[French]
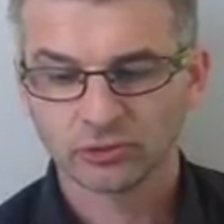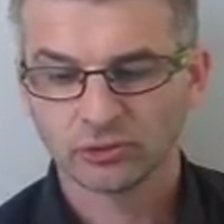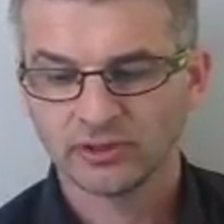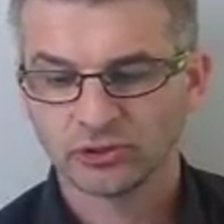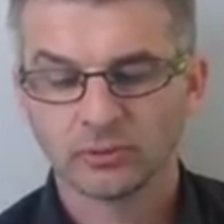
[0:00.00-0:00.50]

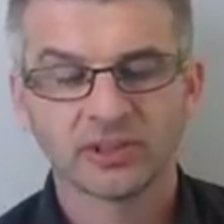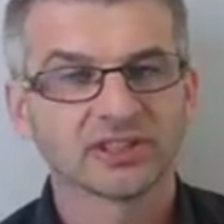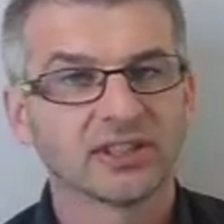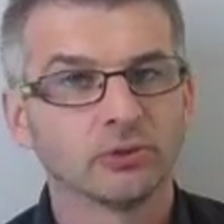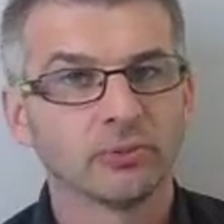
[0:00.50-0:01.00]
de surfaces
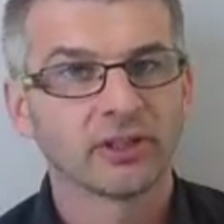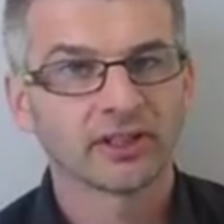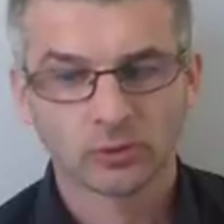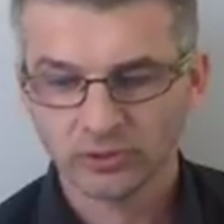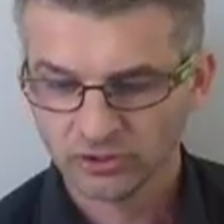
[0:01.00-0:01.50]
commerciales
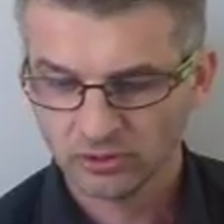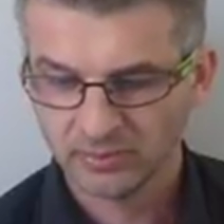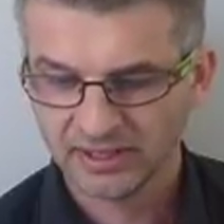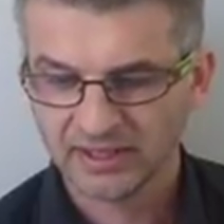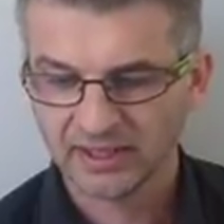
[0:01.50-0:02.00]
supérieures à
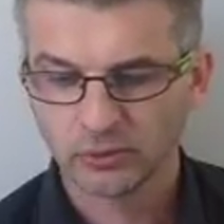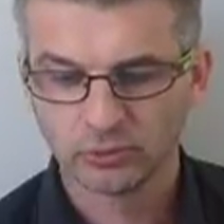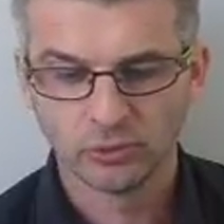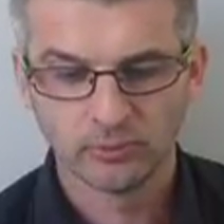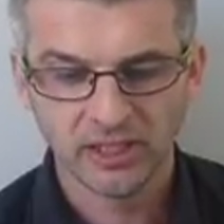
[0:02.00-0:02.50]
300 m2
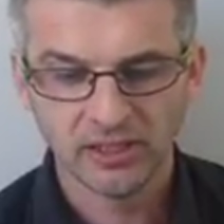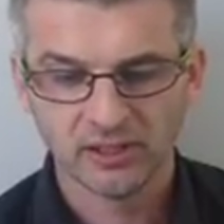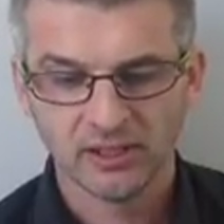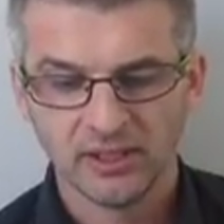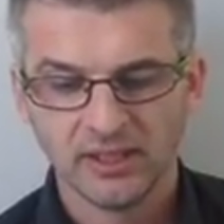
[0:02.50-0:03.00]
au lieu de 1000